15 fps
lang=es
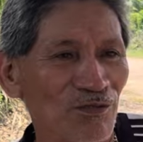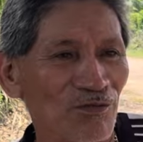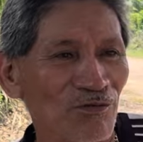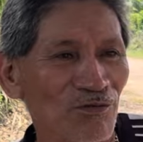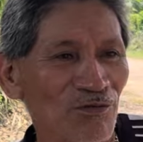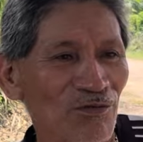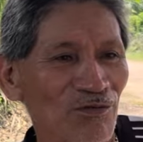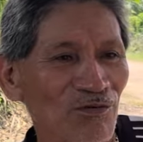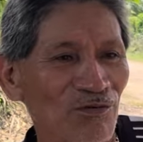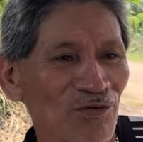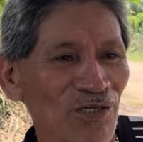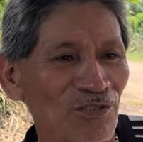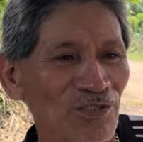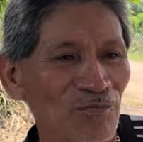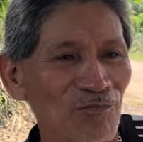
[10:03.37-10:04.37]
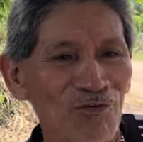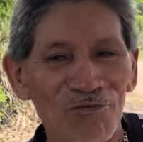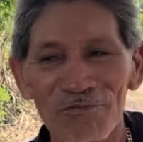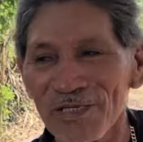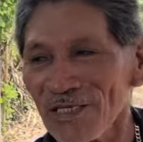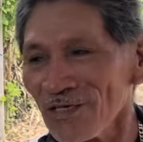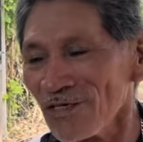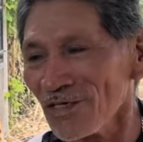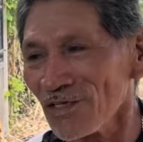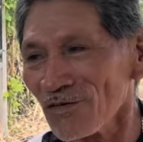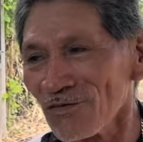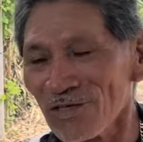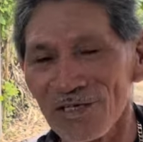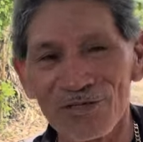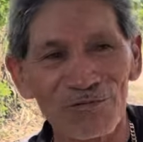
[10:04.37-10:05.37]
lo, lo hacemos un
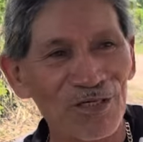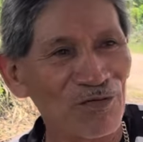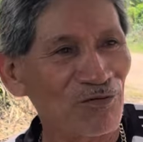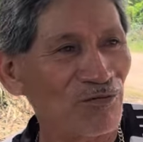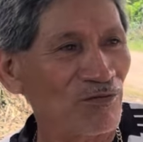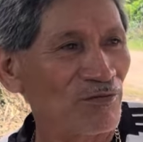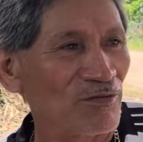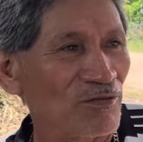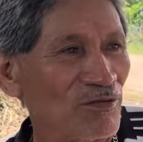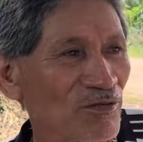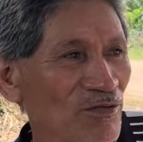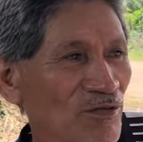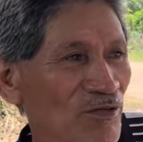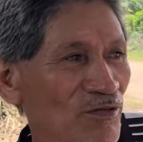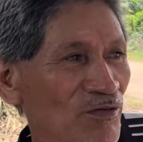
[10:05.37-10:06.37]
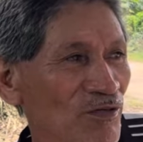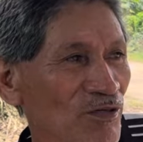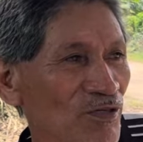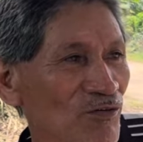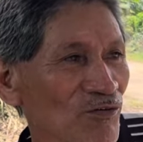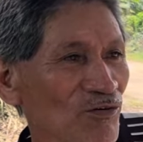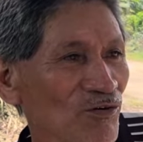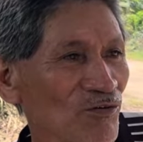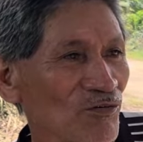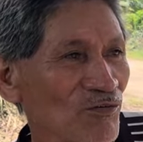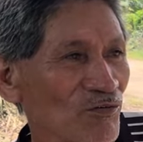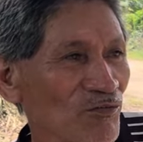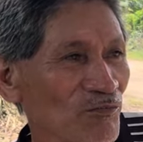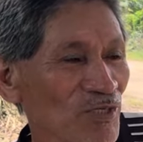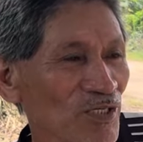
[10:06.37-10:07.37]
videíto, Kilimaco, Le digo
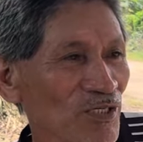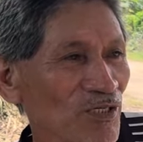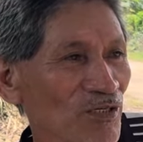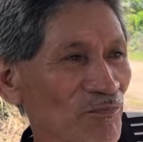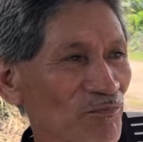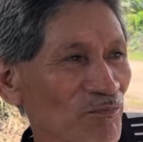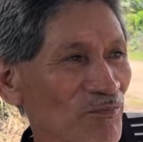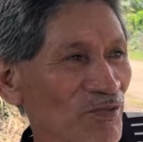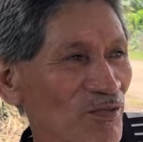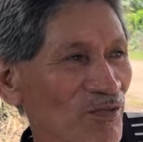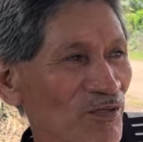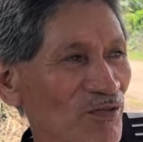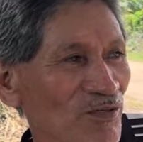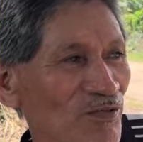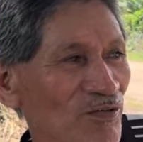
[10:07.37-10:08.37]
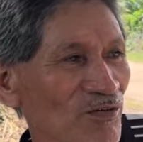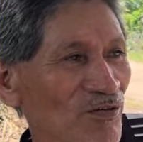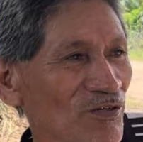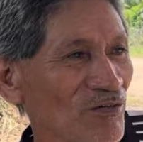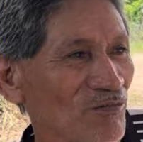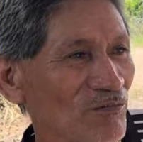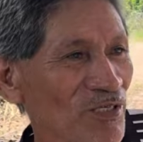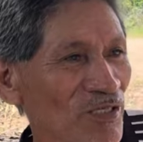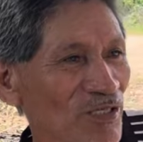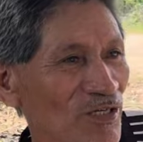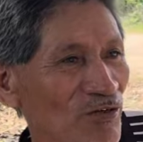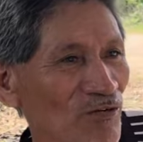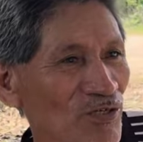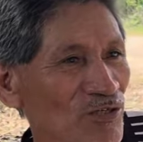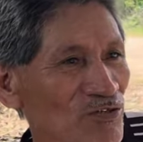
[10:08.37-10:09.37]
yo, mire, eh,
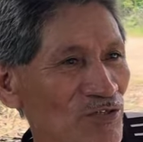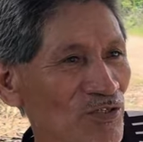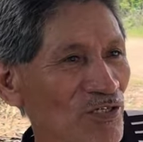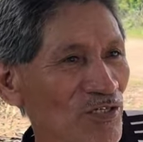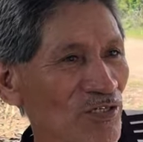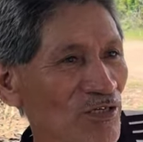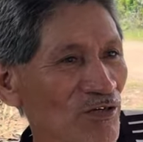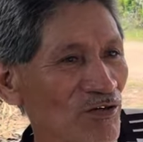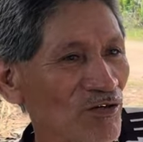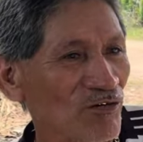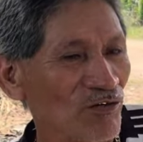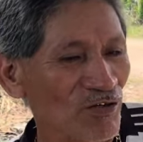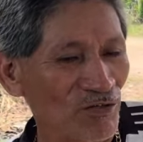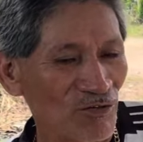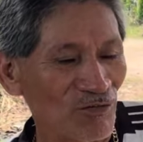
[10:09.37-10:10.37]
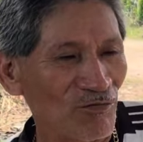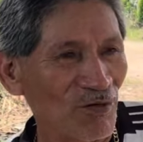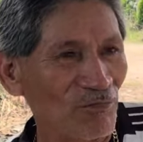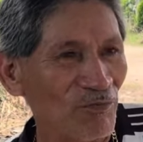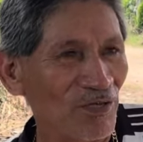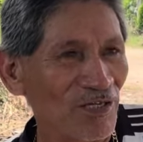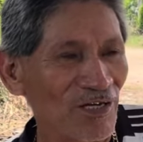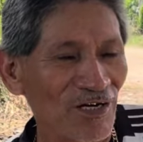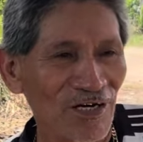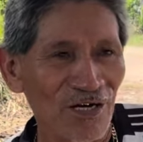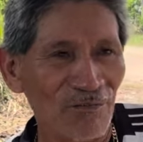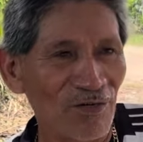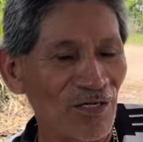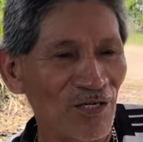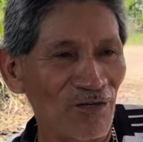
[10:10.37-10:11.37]
videos así, le digo yo, que solo a poner la
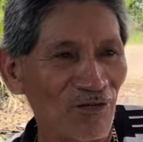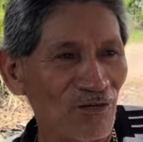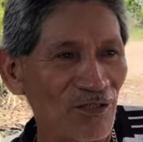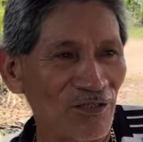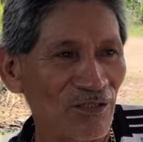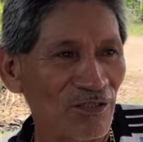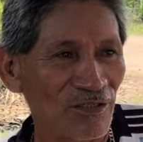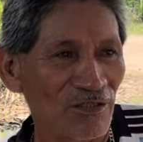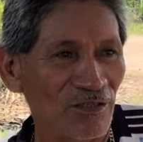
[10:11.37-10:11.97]
cámara, no, le digo.